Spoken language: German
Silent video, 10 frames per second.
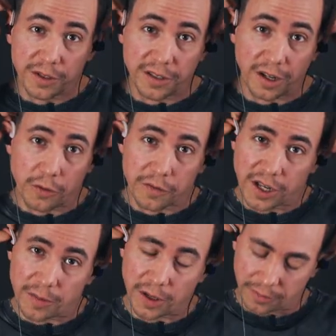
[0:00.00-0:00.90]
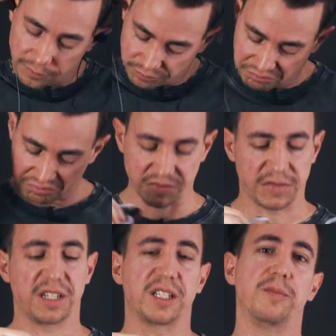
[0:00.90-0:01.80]
für die Aufnahmen
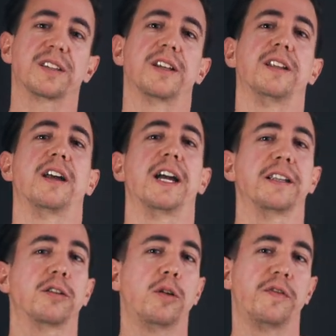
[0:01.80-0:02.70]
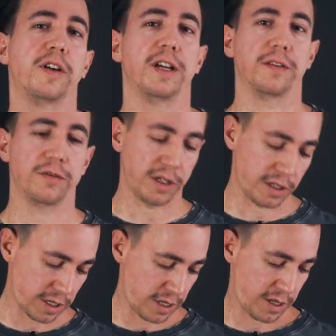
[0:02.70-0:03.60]
nicht immer seinen eigenen Kopf verwenden will,